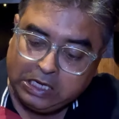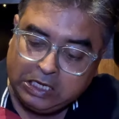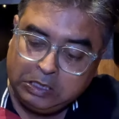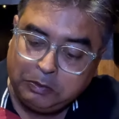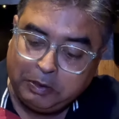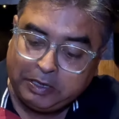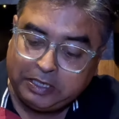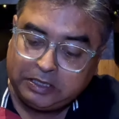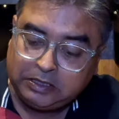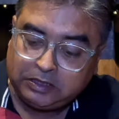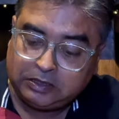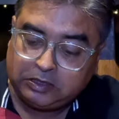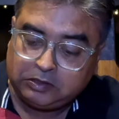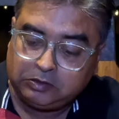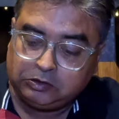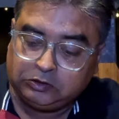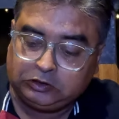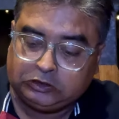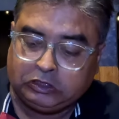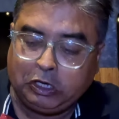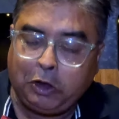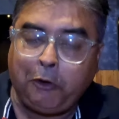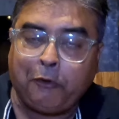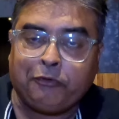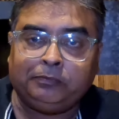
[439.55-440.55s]
লিভারে যেটা
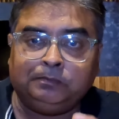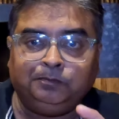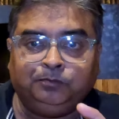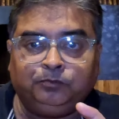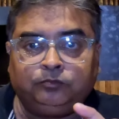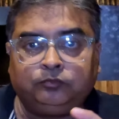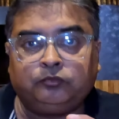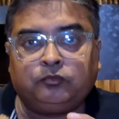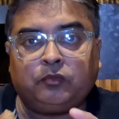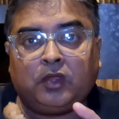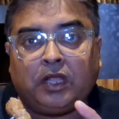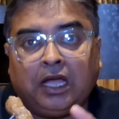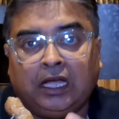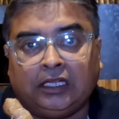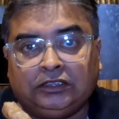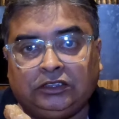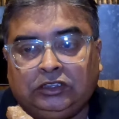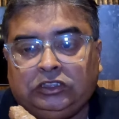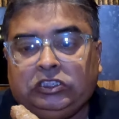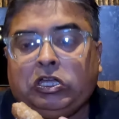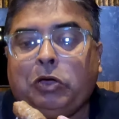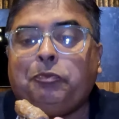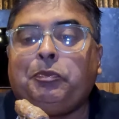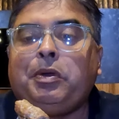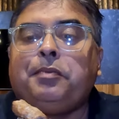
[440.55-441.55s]
রয়েছে
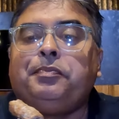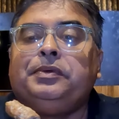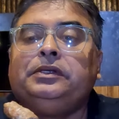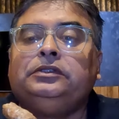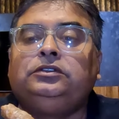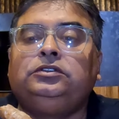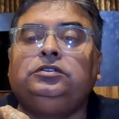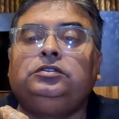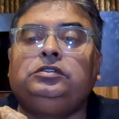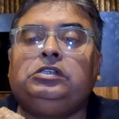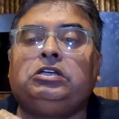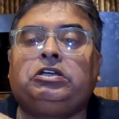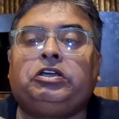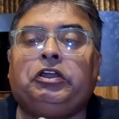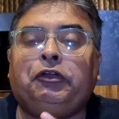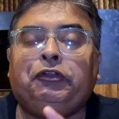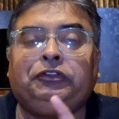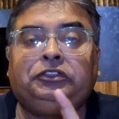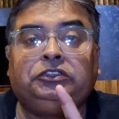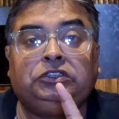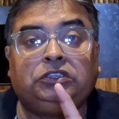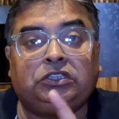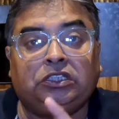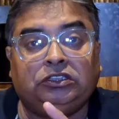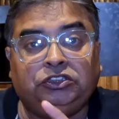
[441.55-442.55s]
আজকে আমরা পেয়েছি
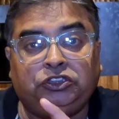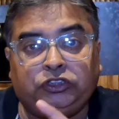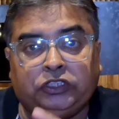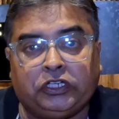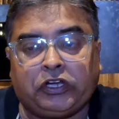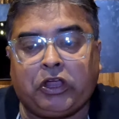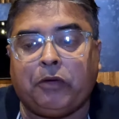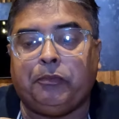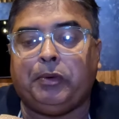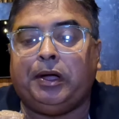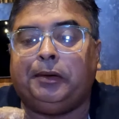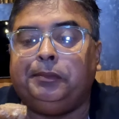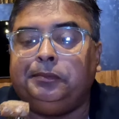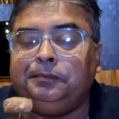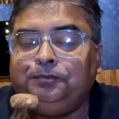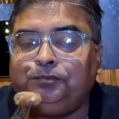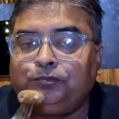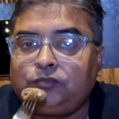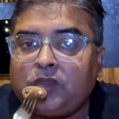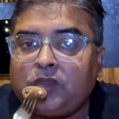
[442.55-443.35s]
এখানে চিকেন শিক কাবাব